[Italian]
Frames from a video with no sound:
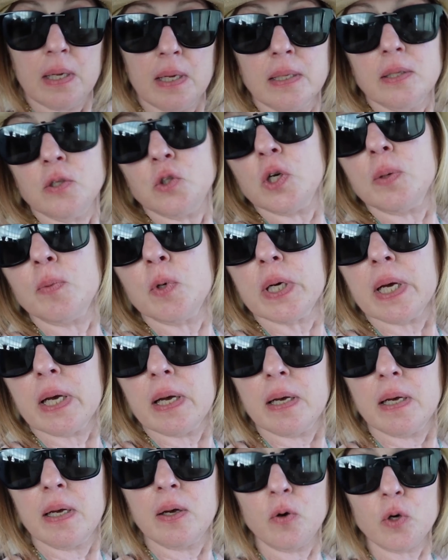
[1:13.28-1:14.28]
diciamo che
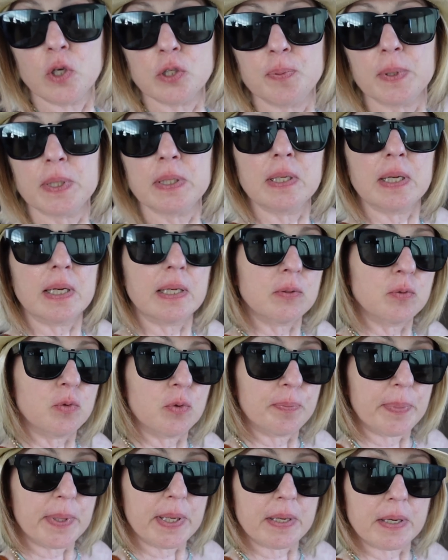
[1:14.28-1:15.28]
ho aspettato
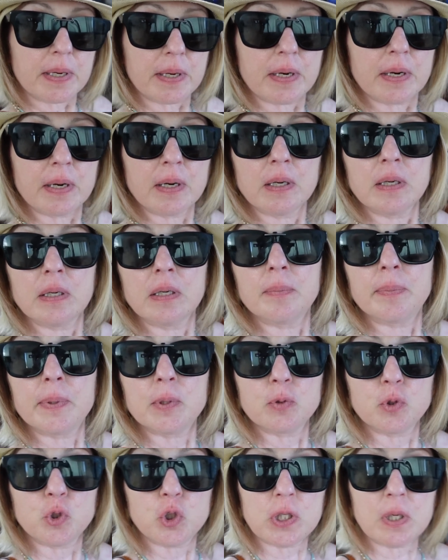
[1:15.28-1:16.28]
per, eh, per
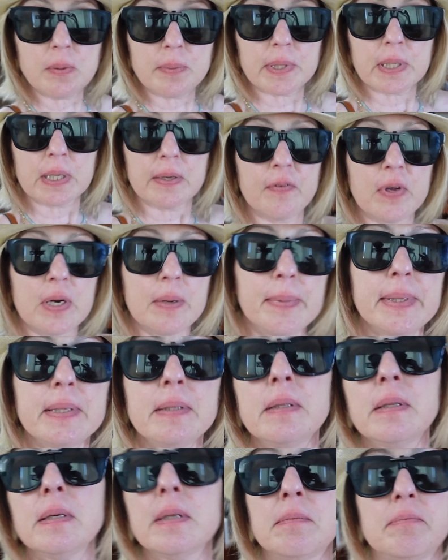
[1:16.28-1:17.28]
uscire perché
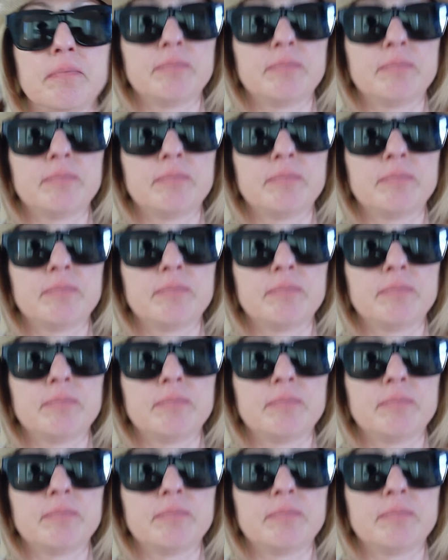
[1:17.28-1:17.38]
veramente